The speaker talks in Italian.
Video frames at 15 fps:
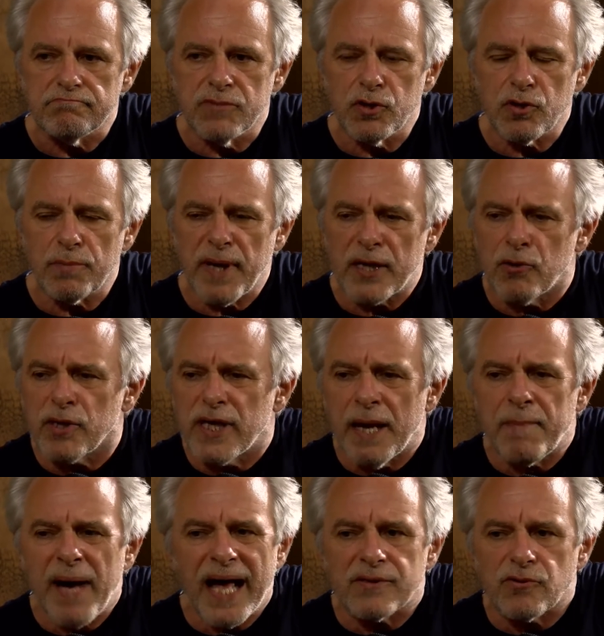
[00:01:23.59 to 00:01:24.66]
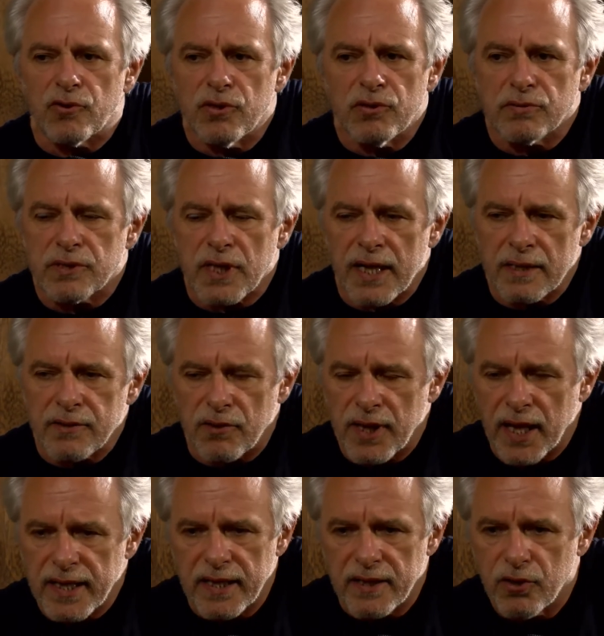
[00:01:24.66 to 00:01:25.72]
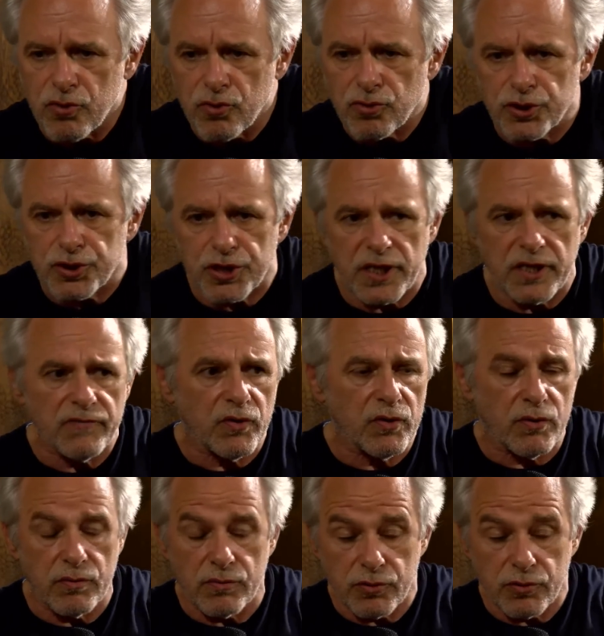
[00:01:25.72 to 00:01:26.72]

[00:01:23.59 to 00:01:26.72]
loro mi hanno chiamato, io tra l'altro neanche li conoscevo,